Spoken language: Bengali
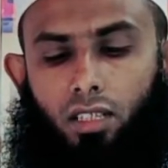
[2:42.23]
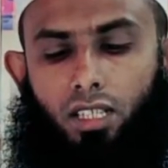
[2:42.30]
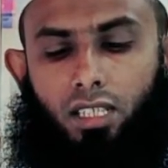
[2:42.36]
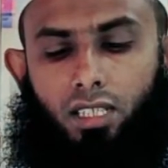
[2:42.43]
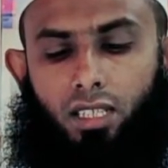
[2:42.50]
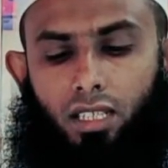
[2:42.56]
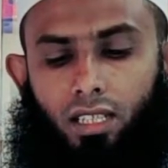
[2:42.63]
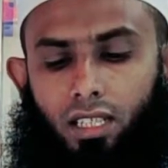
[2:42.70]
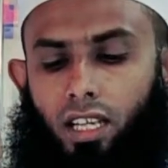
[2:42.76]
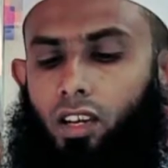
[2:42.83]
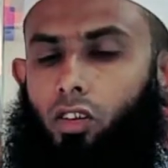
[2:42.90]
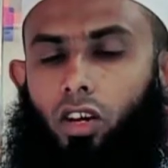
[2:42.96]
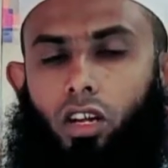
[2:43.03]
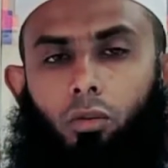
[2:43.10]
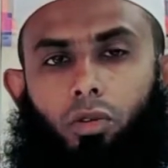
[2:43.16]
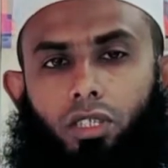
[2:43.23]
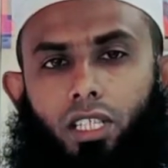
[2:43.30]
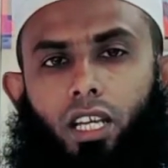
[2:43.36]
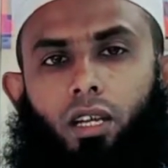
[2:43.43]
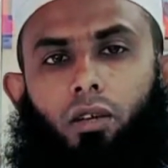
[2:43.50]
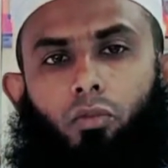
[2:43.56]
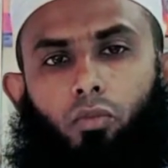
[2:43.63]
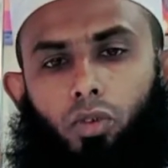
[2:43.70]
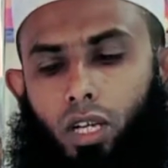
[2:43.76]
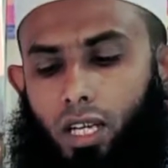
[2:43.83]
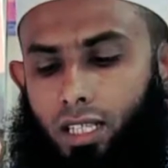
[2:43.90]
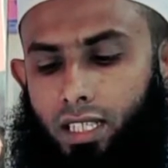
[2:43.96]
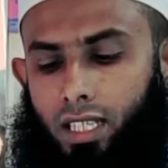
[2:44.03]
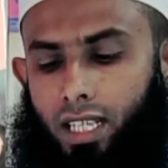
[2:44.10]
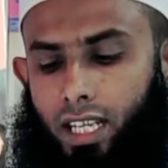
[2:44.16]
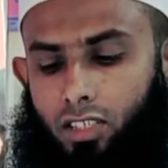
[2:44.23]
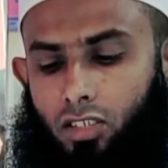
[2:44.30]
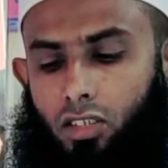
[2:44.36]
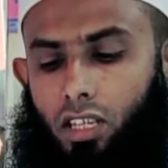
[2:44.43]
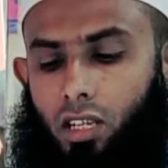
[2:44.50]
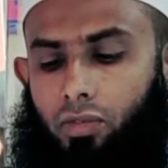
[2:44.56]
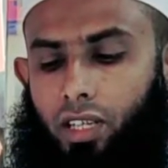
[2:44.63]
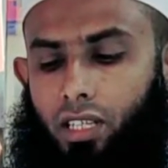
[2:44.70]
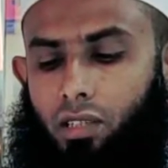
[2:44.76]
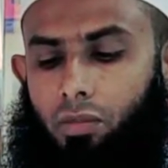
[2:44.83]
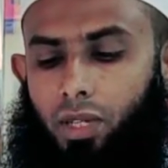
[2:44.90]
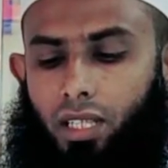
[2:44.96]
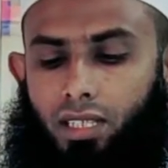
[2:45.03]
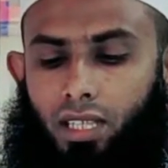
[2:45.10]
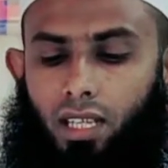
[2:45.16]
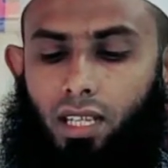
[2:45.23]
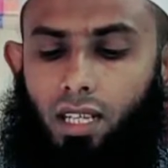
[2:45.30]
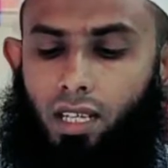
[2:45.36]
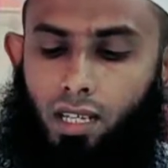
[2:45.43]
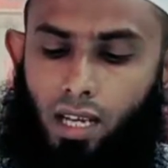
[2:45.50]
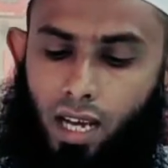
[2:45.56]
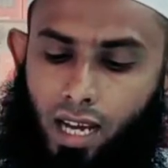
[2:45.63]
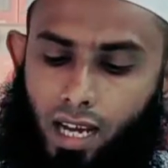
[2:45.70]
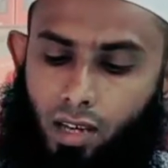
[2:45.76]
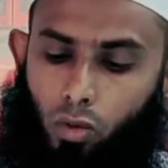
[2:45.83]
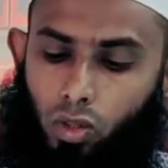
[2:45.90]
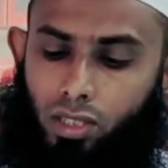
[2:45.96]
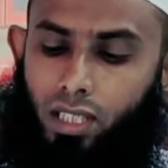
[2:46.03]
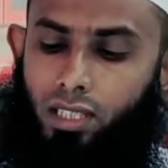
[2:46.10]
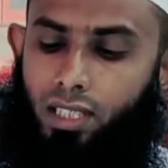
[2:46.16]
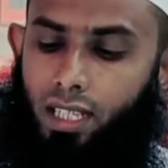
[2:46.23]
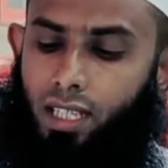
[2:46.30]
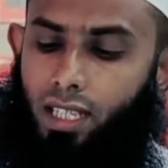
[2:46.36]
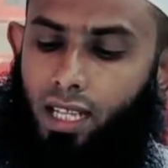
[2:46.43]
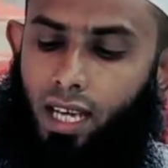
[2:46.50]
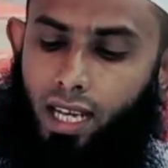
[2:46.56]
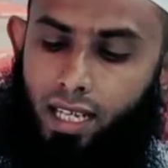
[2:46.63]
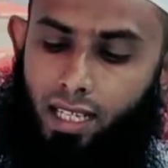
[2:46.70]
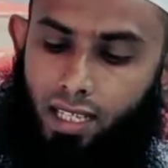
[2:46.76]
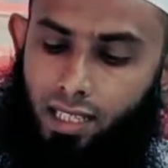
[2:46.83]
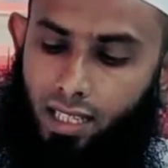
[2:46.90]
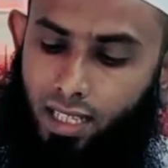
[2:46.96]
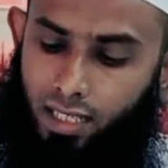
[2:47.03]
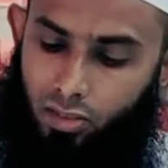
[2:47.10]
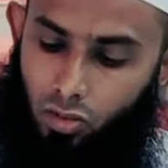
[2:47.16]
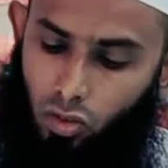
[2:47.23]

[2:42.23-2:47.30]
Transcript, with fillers: নিশ্চিন্তে ঘরে বসেই প্রোডাক্টটি ক্যাশ অন ডেলিভারিতে পেয়ে যান আর অথেন্টিক কিনা এটা দেখার